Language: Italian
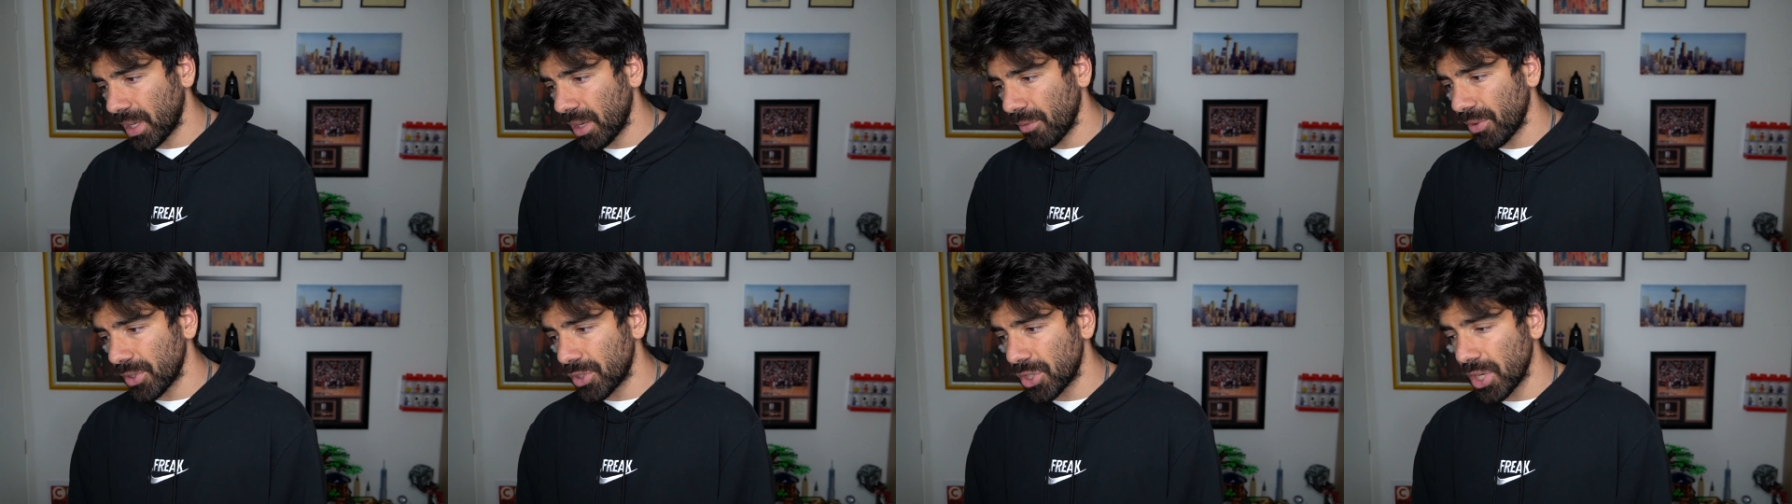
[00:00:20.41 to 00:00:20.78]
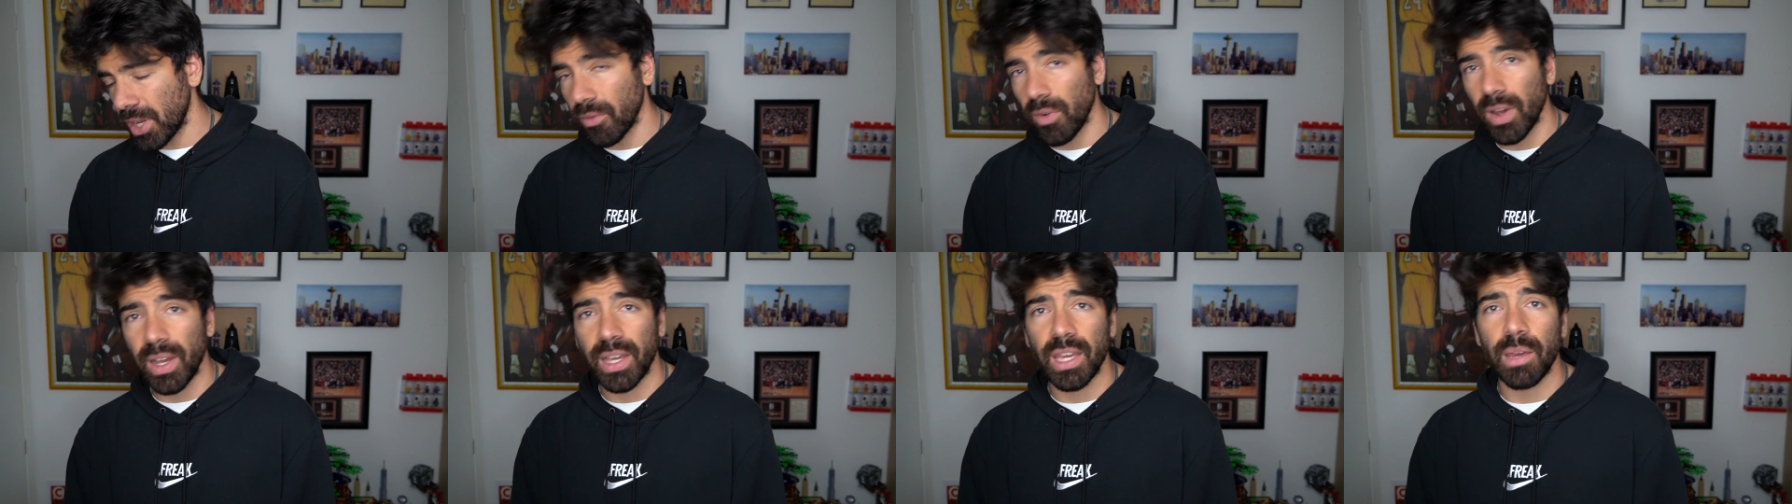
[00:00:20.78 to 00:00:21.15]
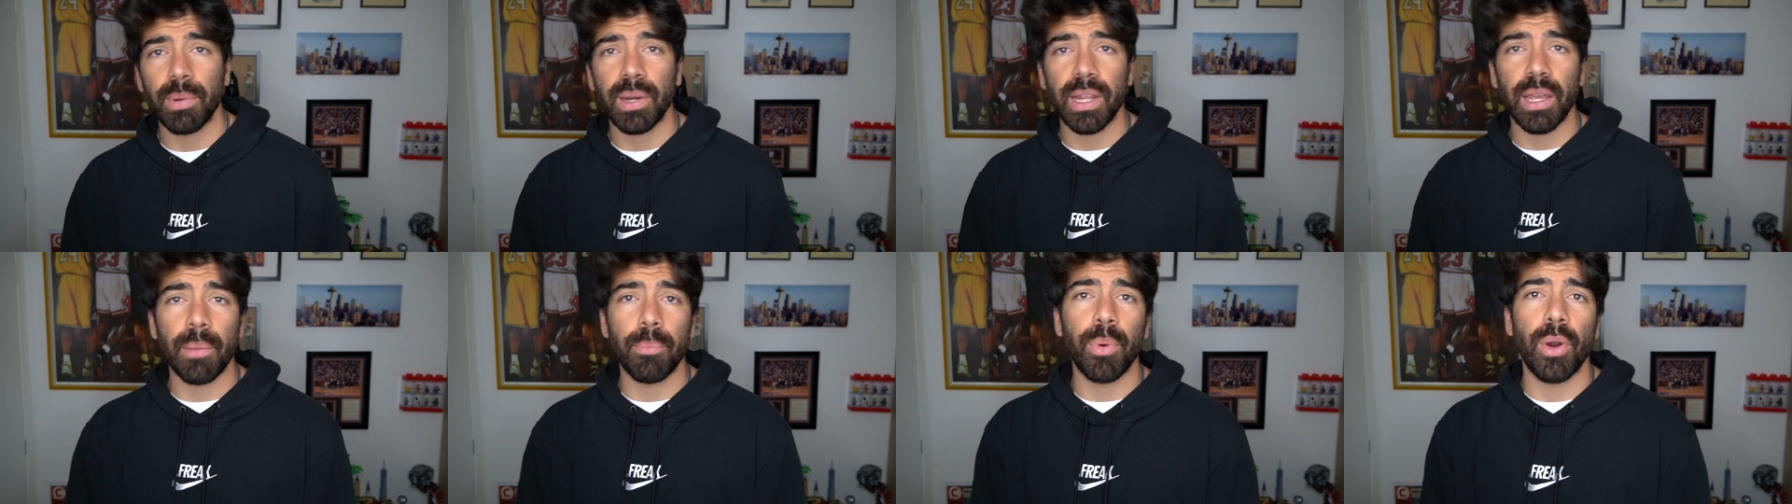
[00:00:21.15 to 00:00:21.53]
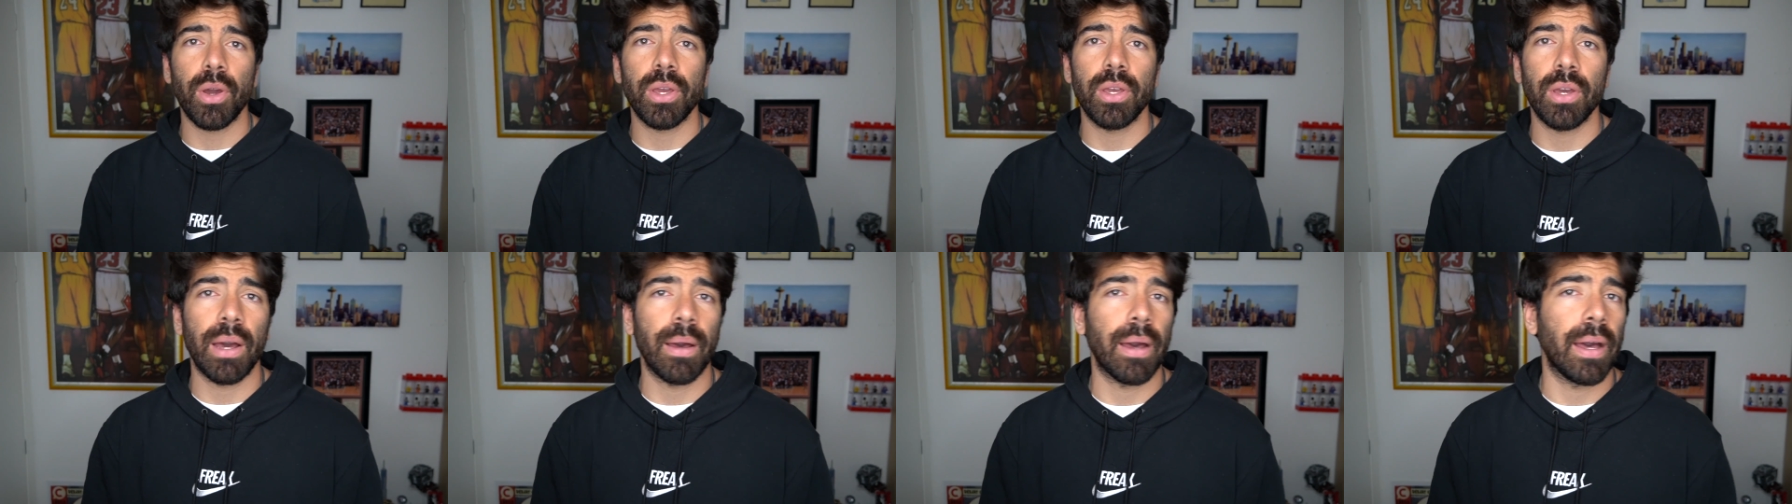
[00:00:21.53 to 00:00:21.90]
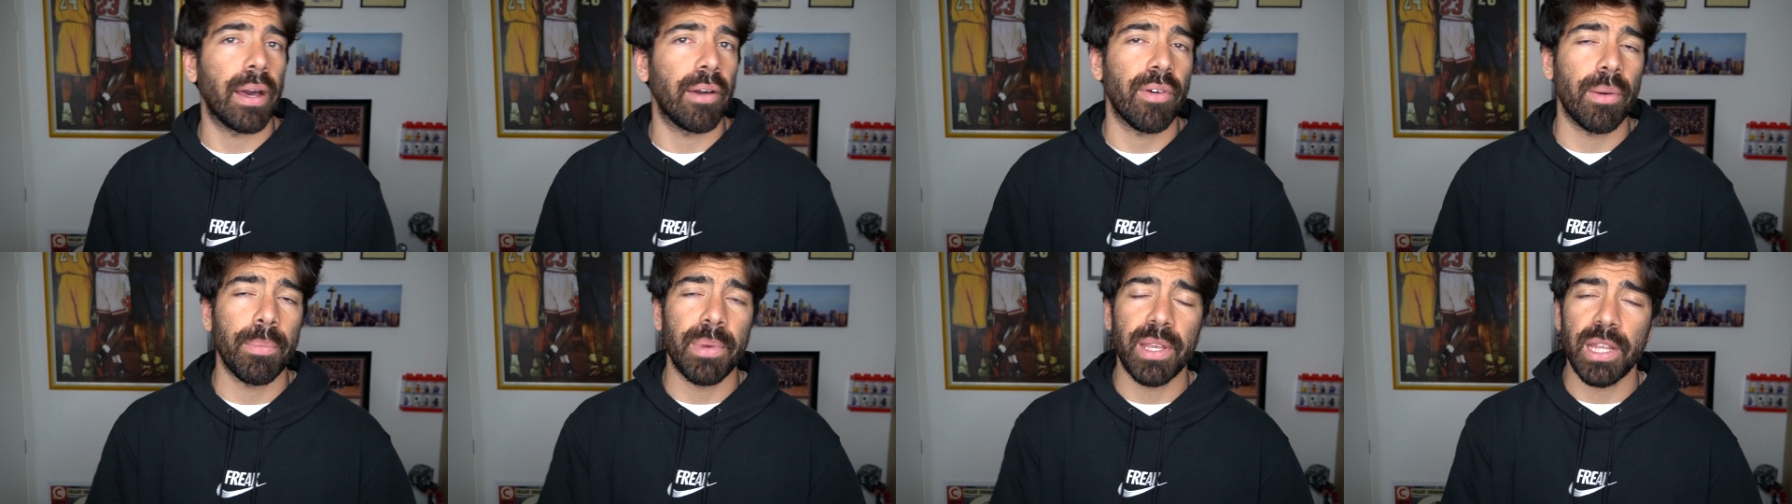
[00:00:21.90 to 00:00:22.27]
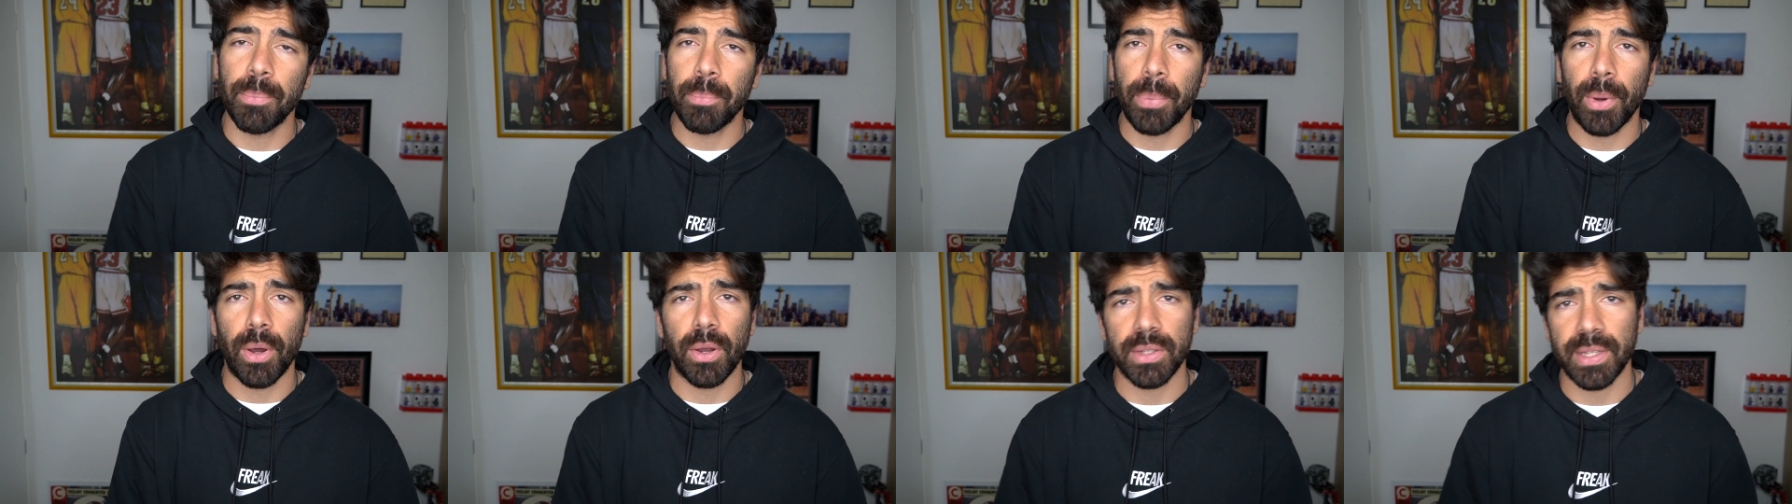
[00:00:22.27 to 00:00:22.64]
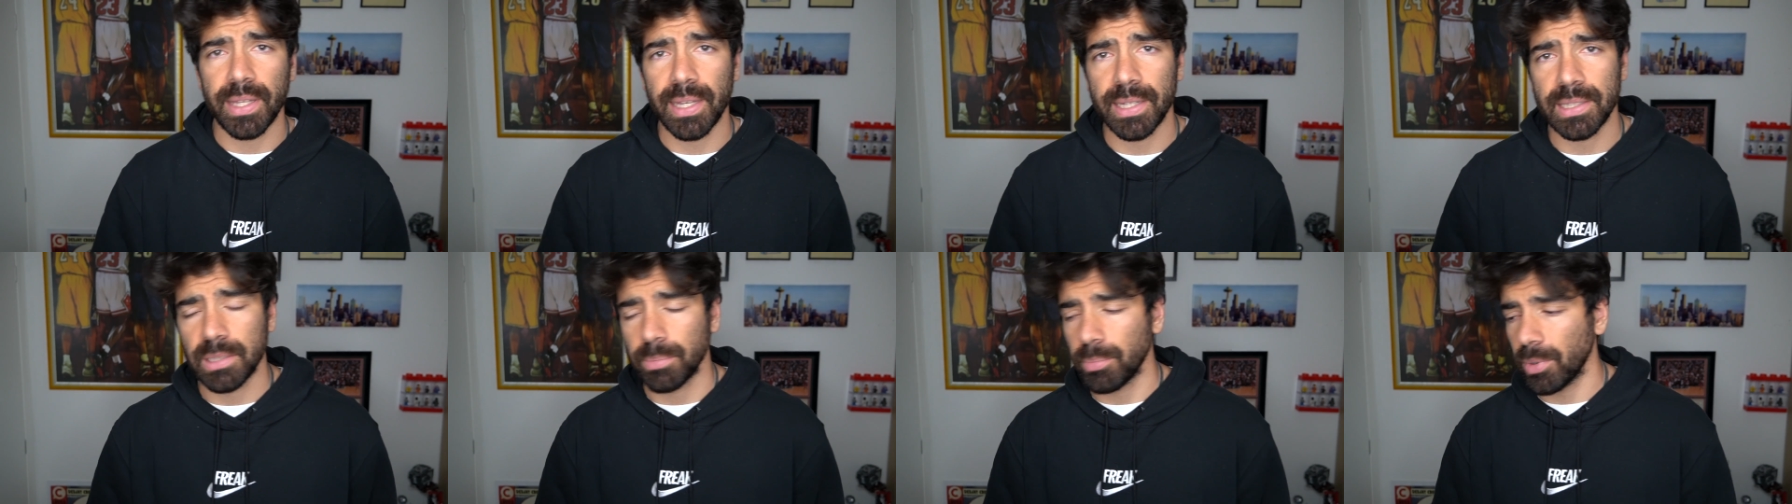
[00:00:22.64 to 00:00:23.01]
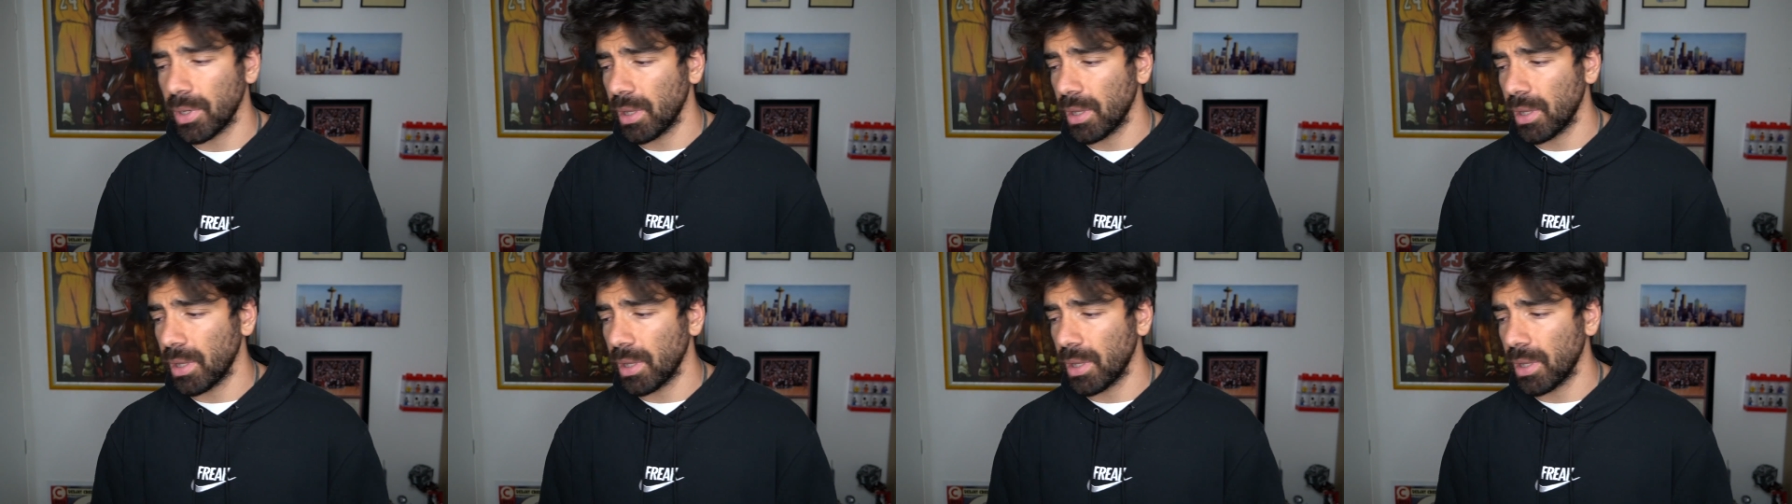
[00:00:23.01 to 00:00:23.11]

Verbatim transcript: che facevo, anche perché poi ah, va bene i podcast,